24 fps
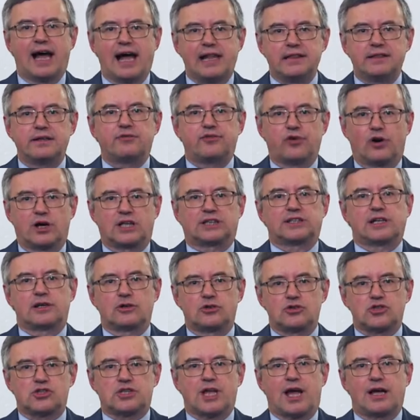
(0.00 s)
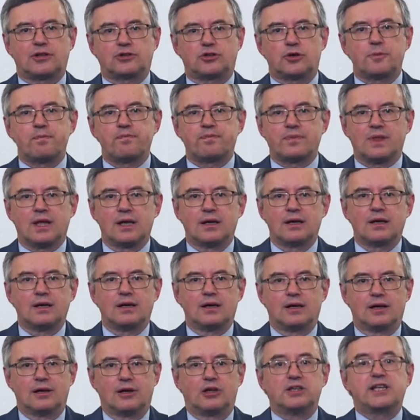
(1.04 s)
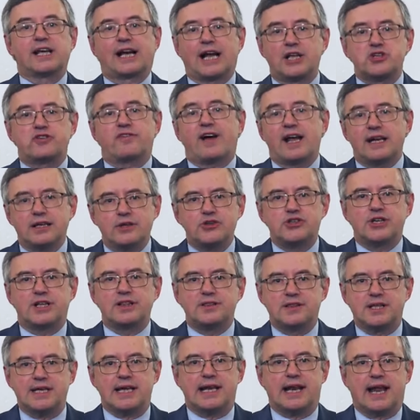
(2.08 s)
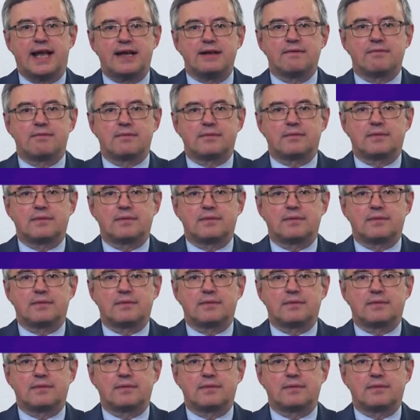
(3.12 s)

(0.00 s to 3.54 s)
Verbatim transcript: al di fuori dello Stato. Lo dirà Giovanni Gentile,